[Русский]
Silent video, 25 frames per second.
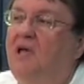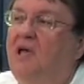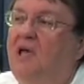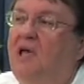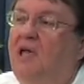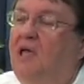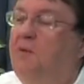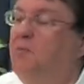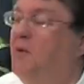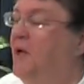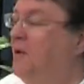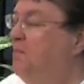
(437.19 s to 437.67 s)

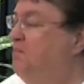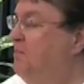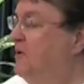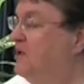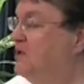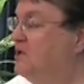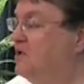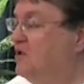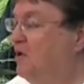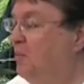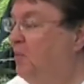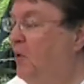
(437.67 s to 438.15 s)

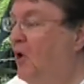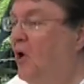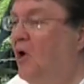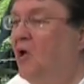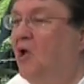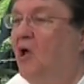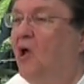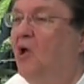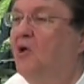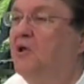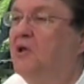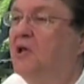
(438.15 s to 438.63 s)
и
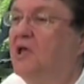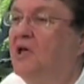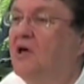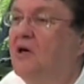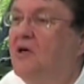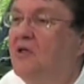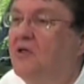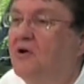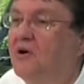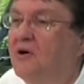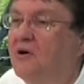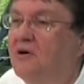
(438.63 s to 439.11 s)

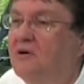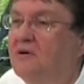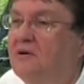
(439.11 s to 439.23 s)
шарики